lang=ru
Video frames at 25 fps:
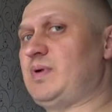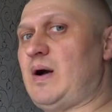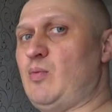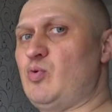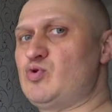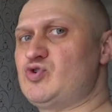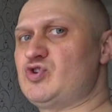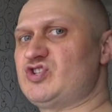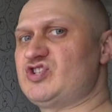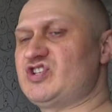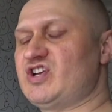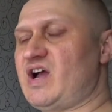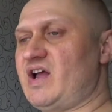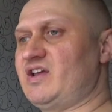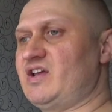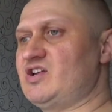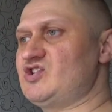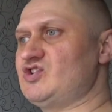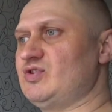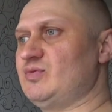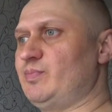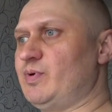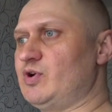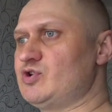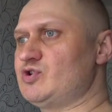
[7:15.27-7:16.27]
помучиться,
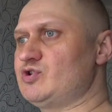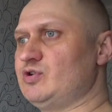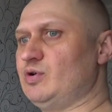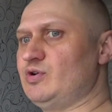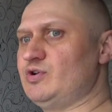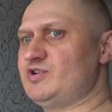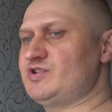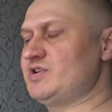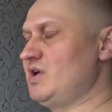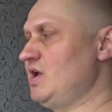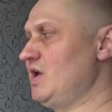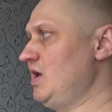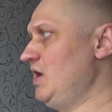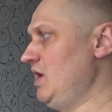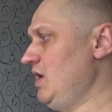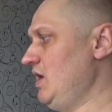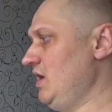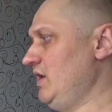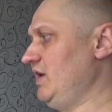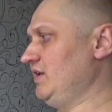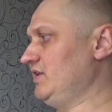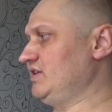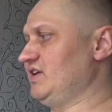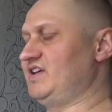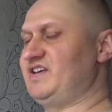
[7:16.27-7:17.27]
конечно, пришлось.
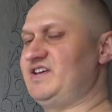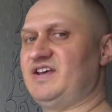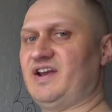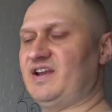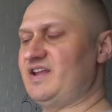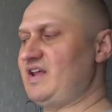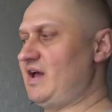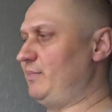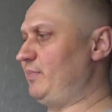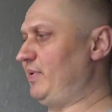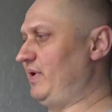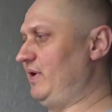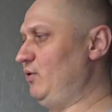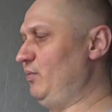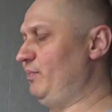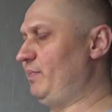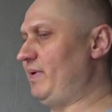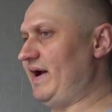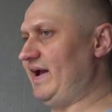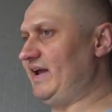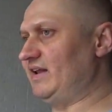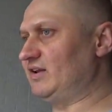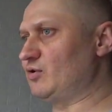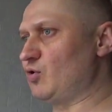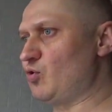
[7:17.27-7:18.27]
Эта херня
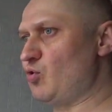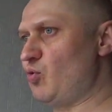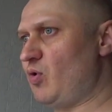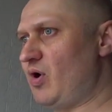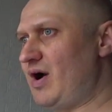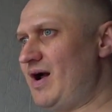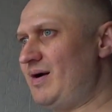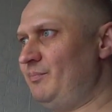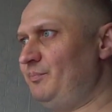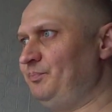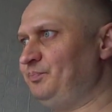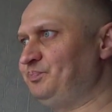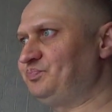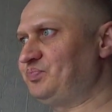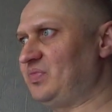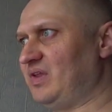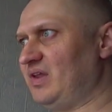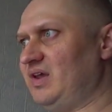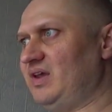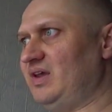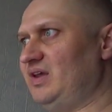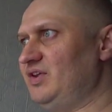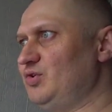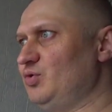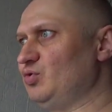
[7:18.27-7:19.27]
прилипает к рукам
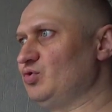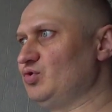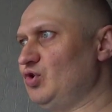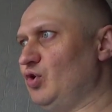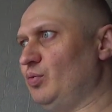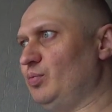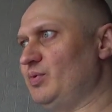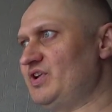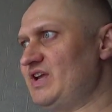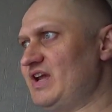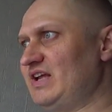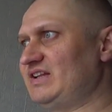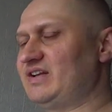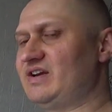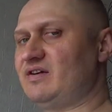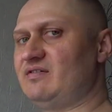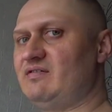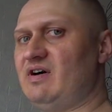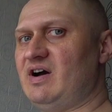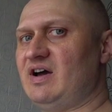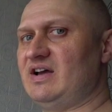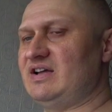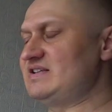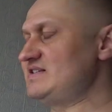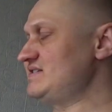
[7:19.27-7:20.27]
и неудобно не
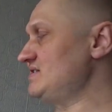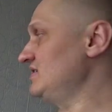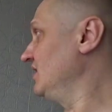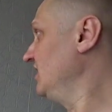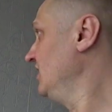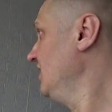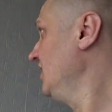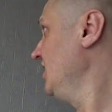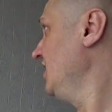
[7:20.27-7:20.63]
отрывается.